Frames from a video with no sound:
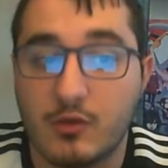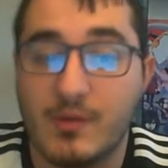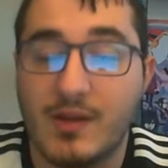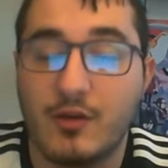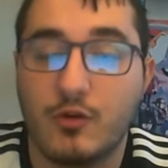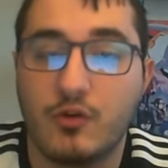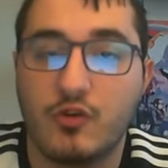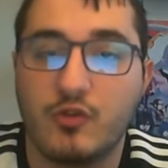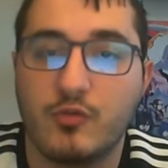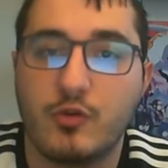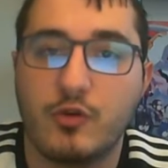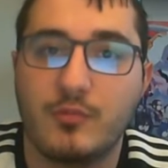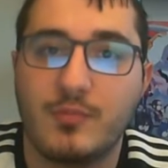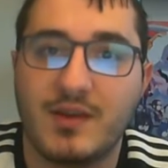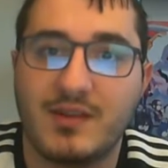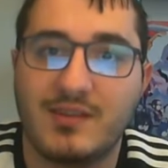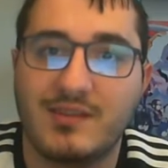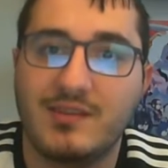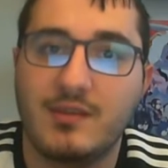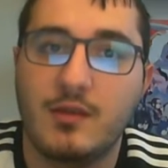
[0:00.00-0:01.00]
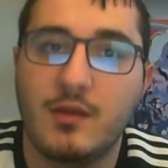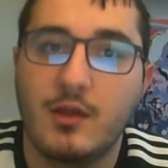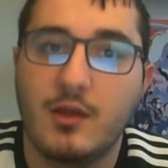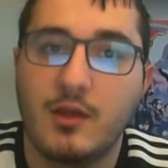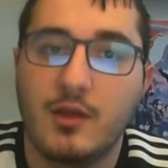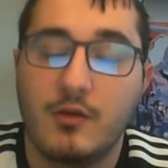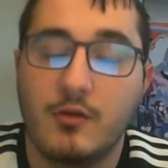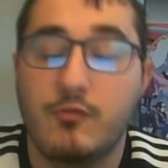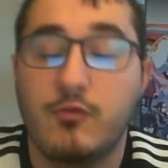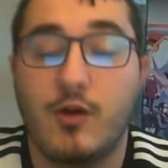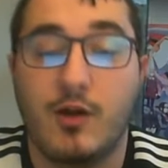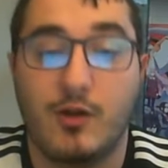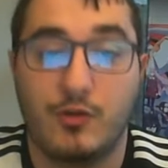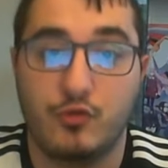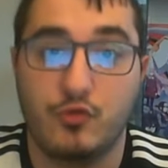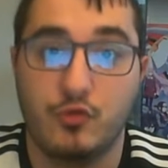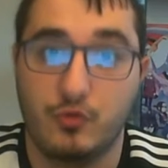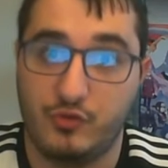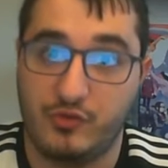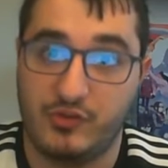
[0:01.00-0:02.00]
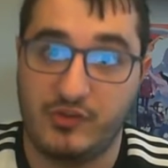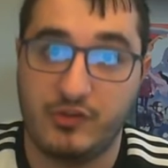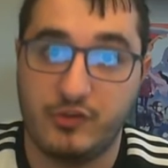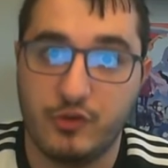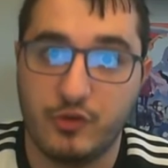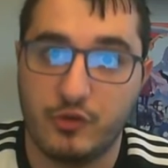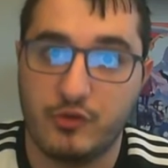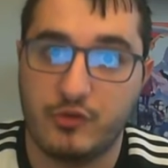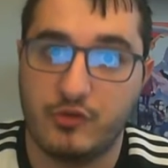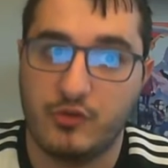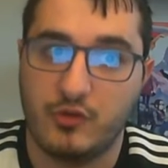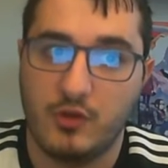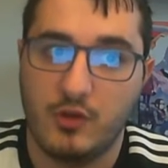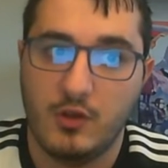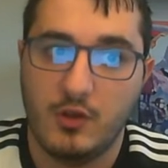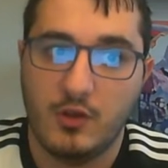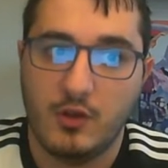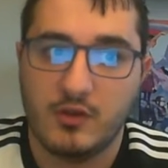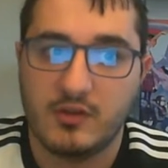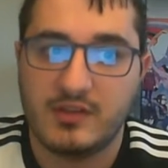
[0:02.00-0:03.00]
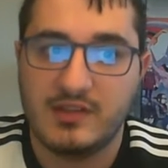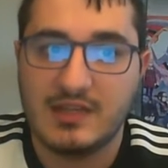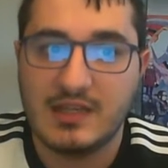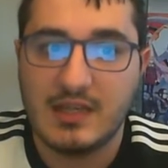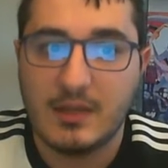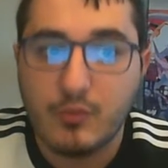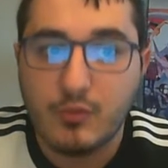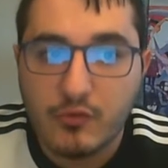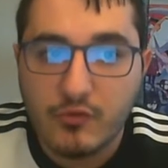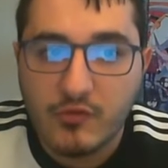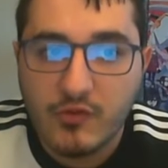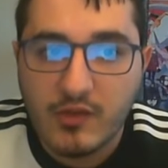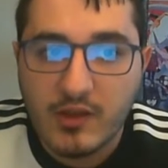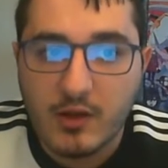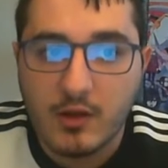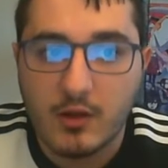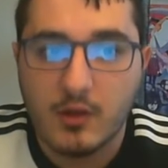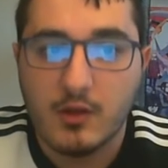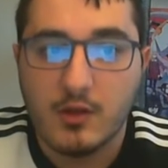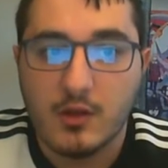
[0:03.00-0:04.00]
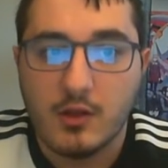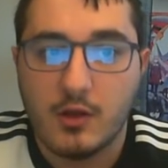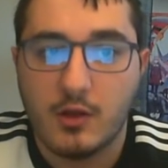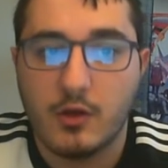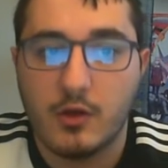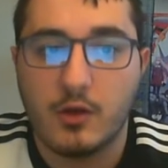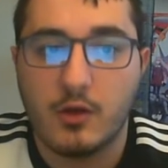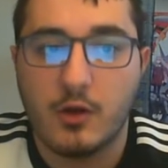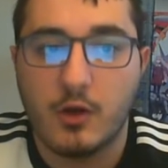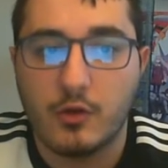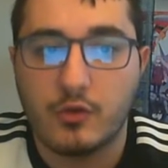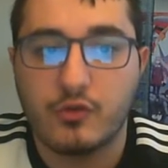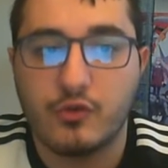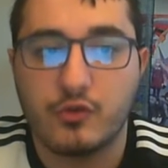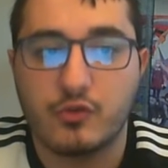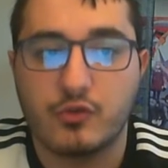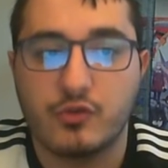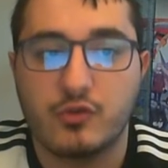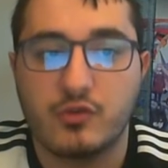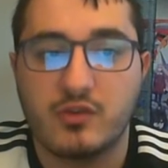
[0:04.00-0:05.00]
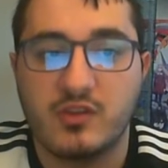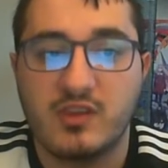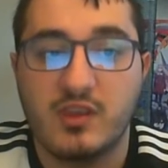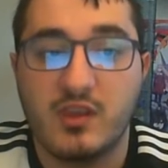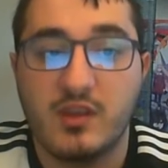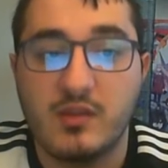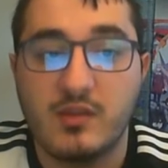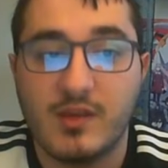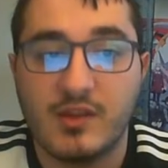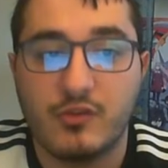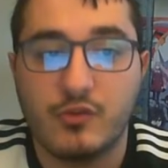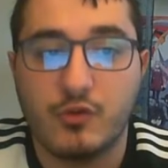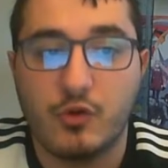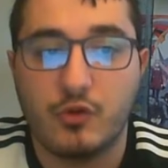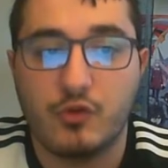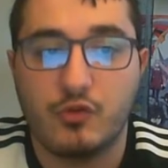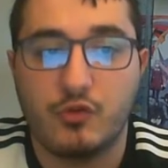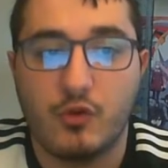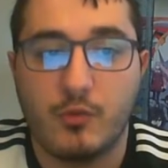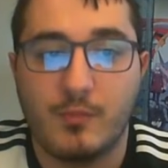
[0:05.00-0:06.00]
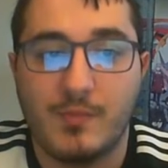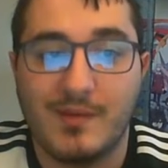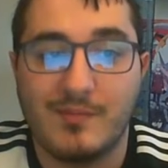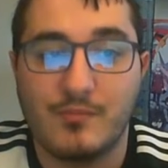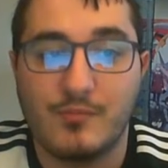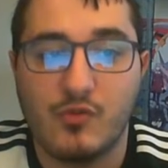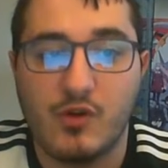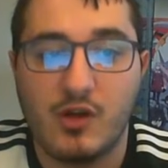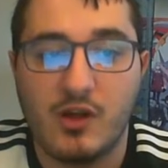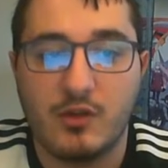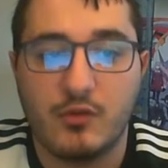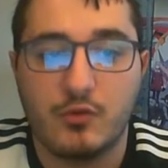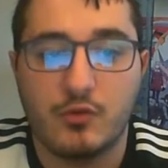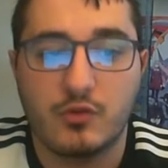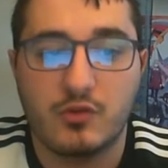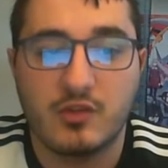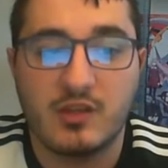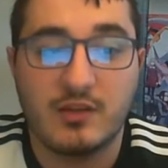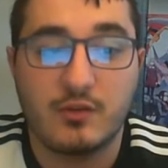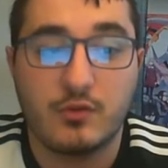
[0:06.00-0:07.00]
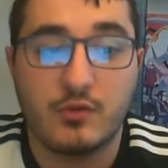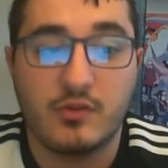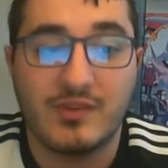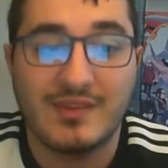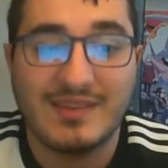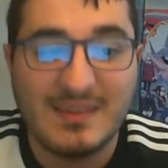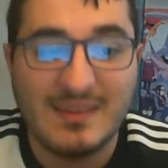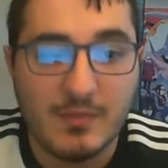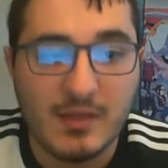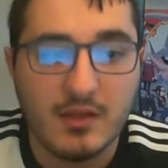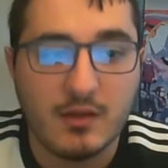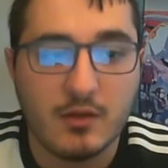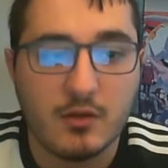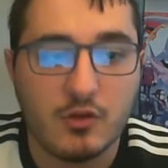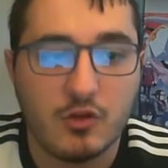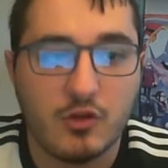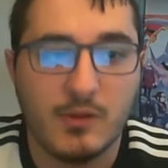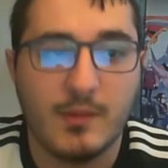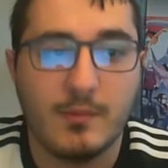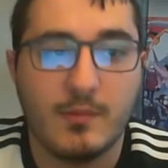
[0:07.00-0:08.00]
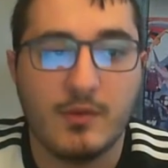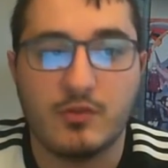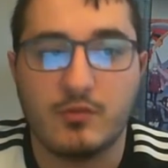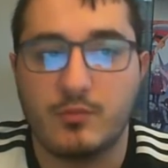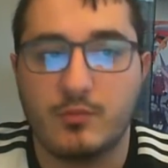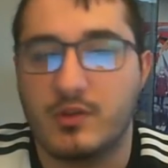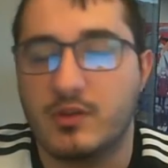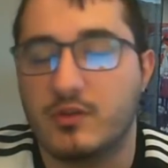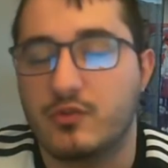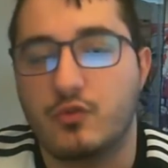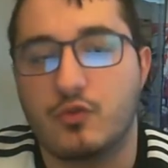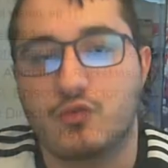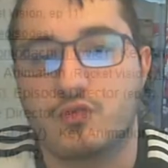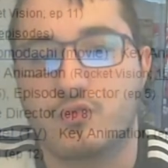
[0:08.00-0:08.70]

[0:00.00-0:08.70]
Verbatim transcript: malheureusement une partie, voire tous ses cuts euh, qu'il a pu faire euh, en tant que qui animator sur pas moins de quelques animés hein, quand même, hein, bien sûr